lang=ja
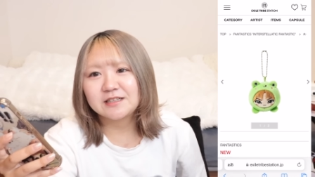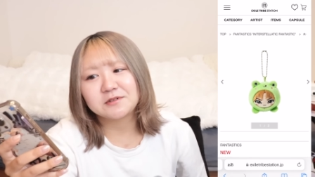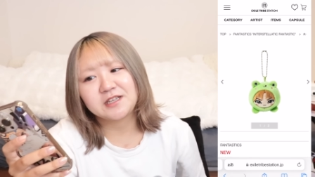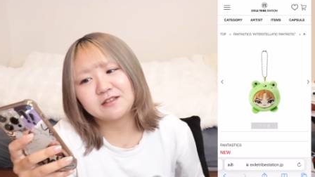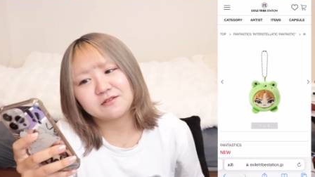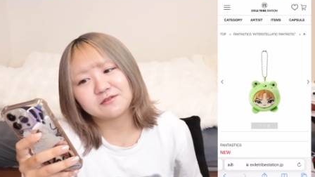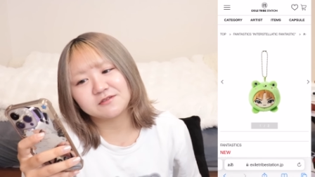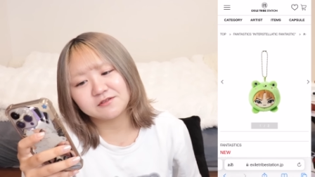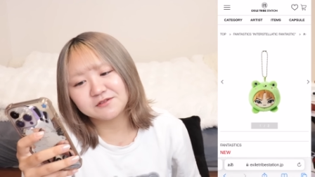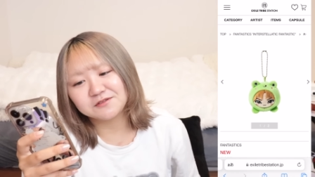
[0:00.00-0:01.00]
多分ケイトく
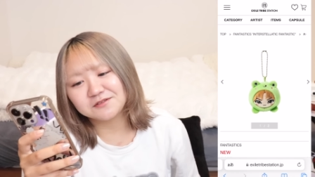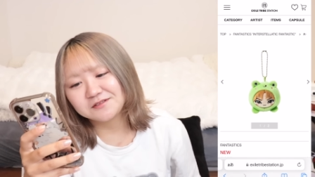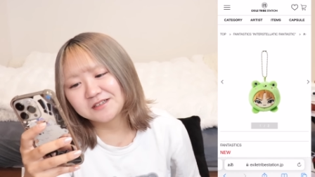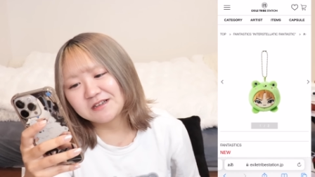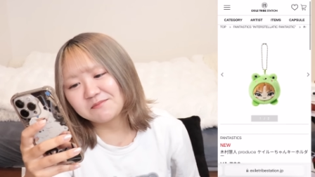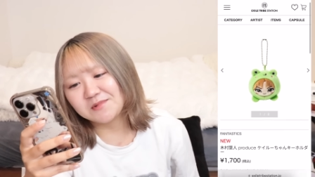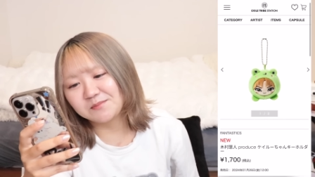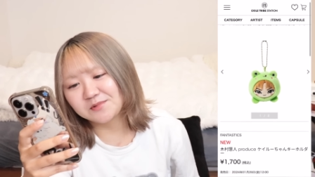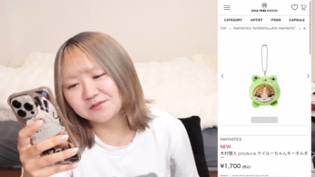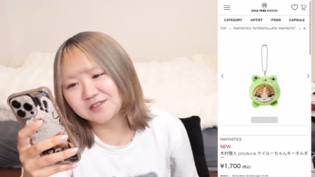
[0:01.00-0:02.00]
んの
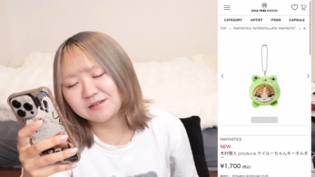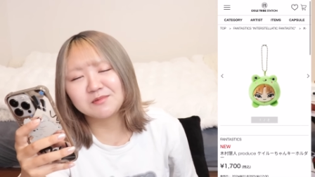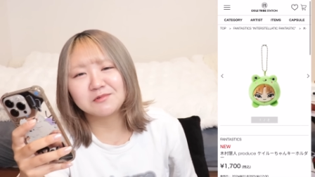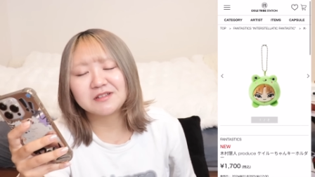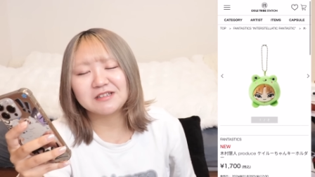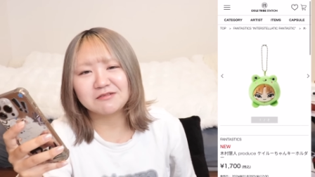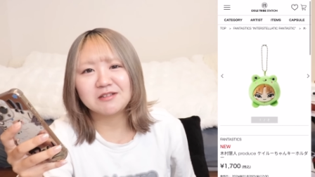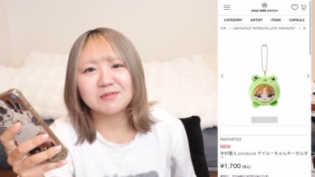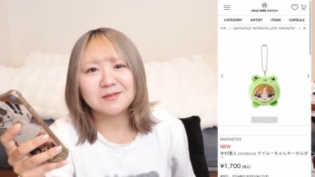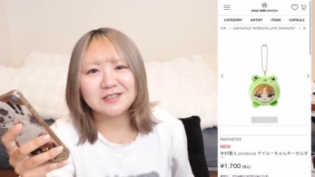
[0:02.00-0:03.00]
メンプロ全部持ってるの
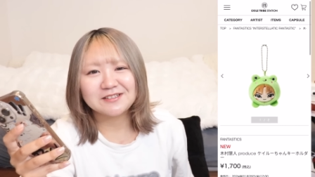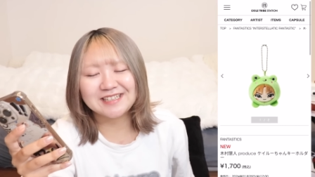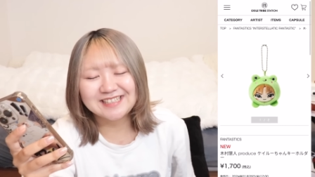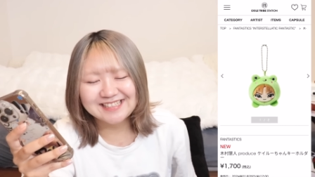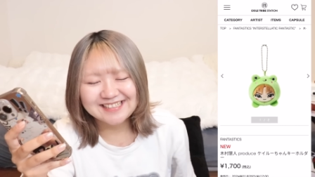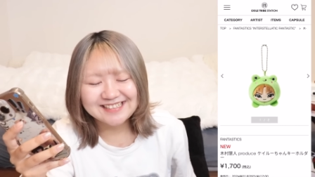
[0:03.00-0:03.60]
で今までのやつ